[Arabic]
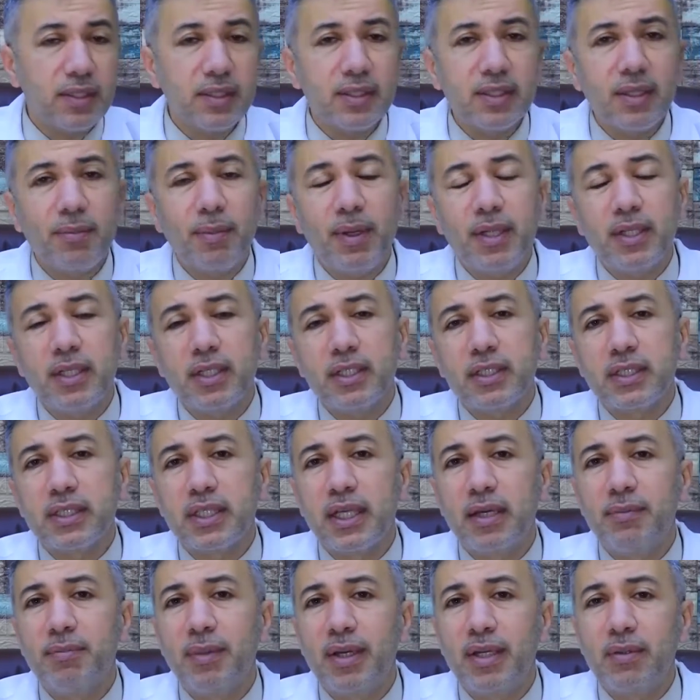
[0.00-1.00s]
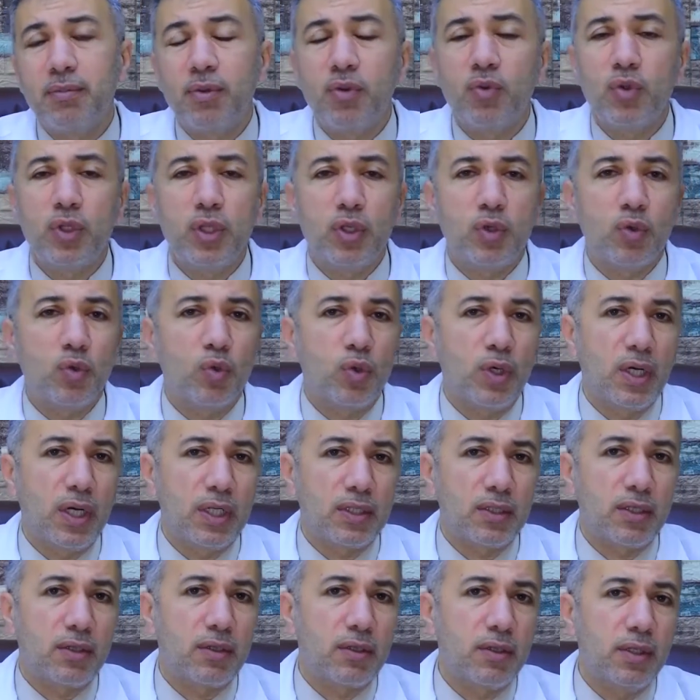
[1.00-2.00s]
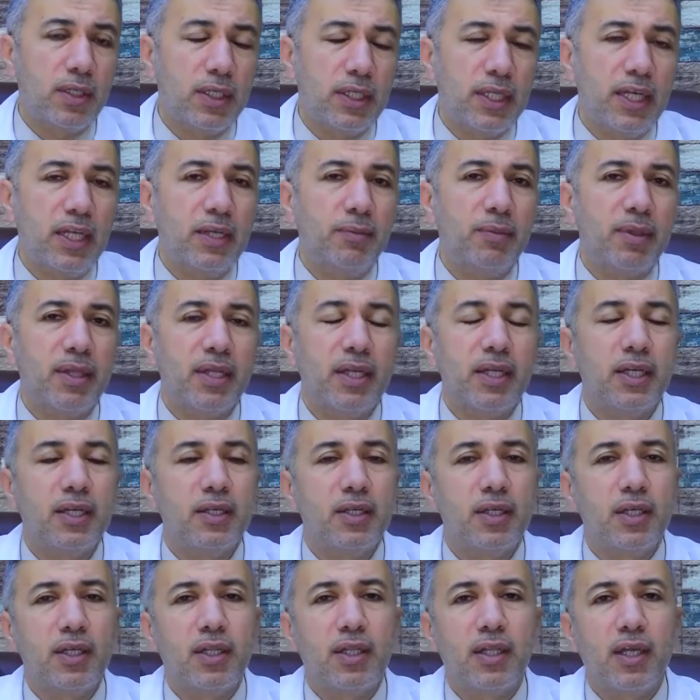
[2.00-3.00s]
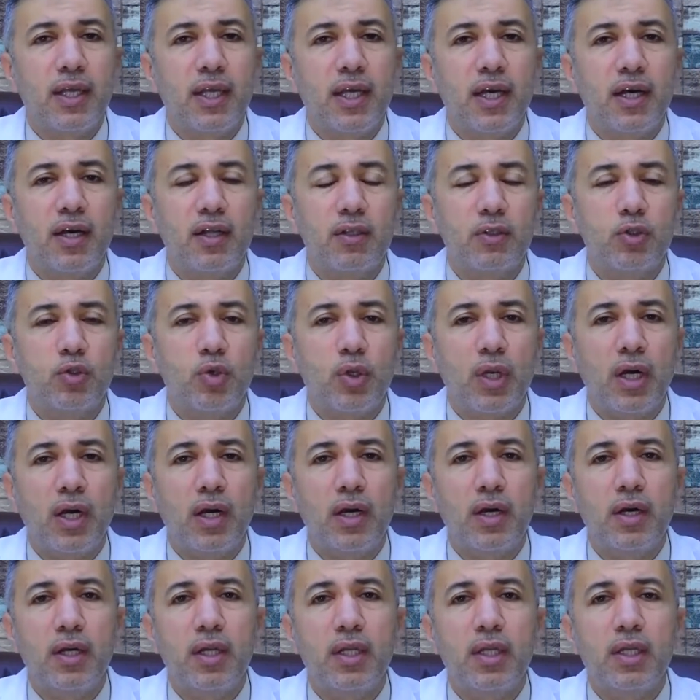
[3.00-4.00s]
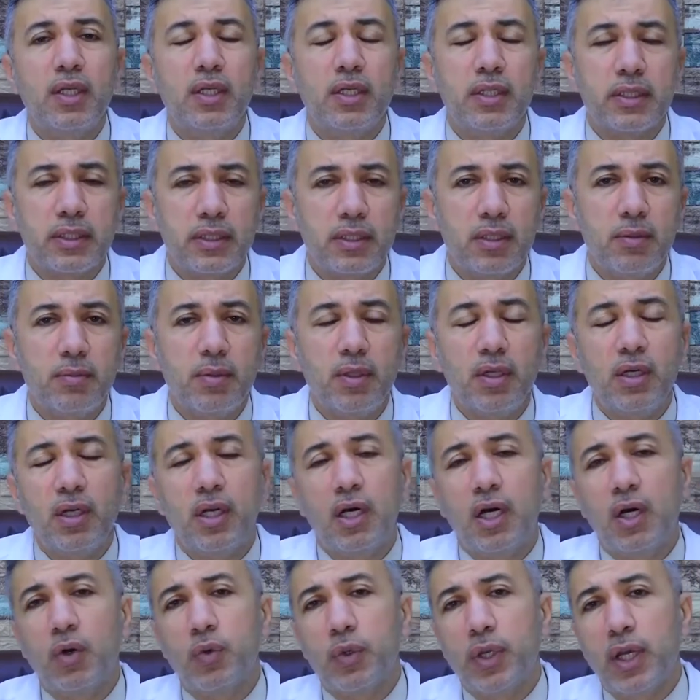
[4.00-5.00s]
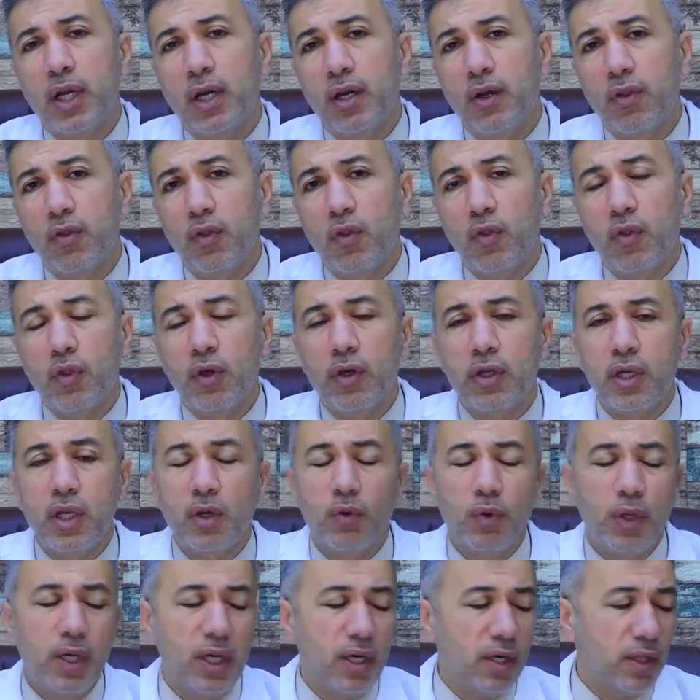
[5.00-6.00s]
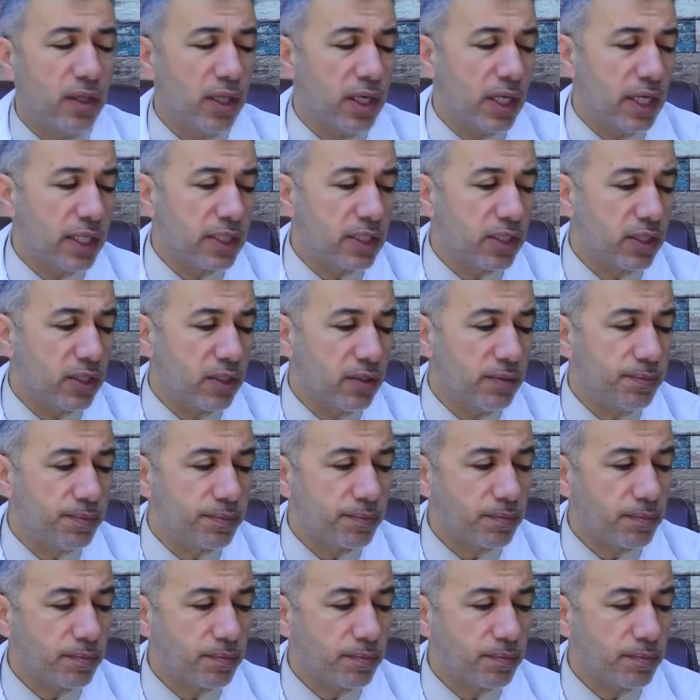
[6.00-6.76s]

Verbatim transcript: طبعا الصيام مالهم هذول يكون خطر يعني مثلا اذا ياخذ جرعه الصبح او ياخذ الظهر او ياخذ العصر